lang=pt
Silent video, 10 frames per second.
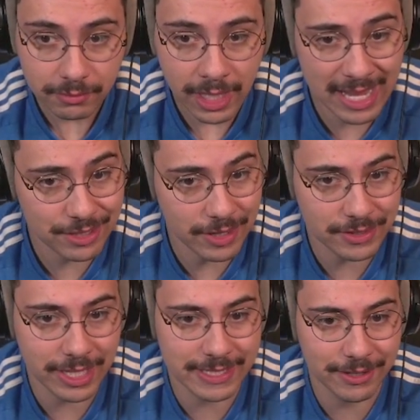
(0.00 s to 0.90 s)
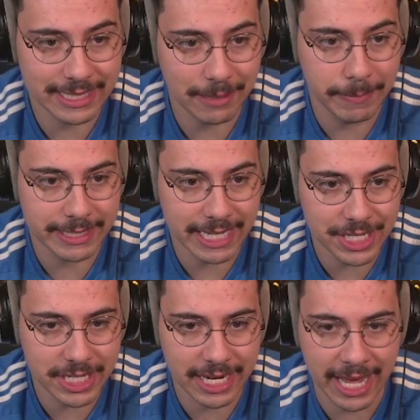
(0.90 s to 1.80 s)
a nossa situação aqui tá
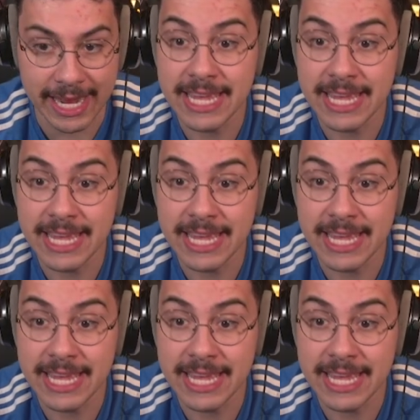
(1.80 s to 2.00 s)
apertadinha, cara.